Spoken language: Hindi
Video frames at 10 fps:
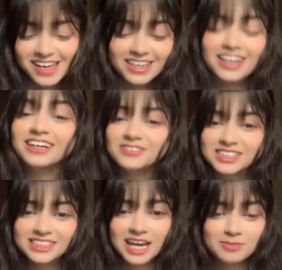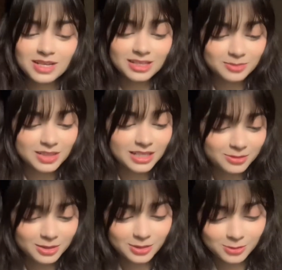या अगर मुझे टाइम मिला तो मैं
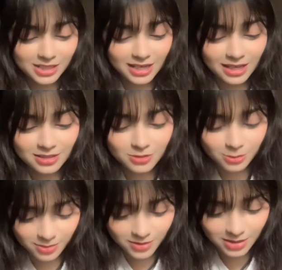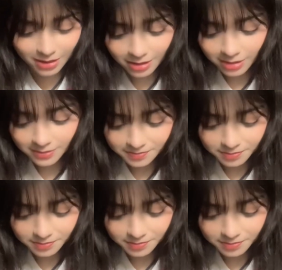देखूँगी वो क्या है स्टोरी वगैरह ना